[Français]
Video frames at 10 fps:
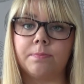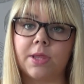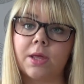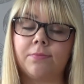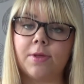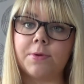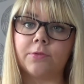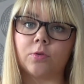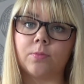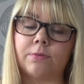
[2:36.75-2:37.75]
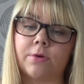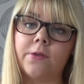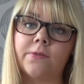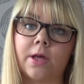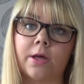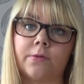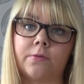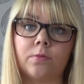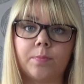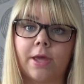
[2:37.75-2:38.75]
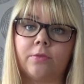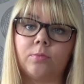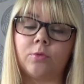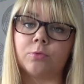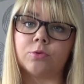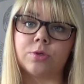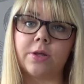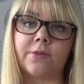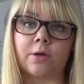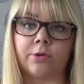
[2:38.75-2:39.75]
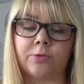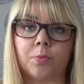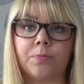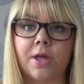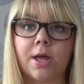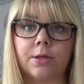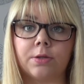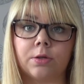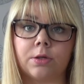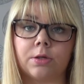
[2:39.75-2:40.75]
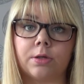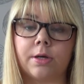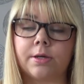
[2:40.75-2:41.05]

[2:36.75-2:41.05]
bien fait parce que bah voilà, ça, par exemple ce produit là ça correspond bien euh,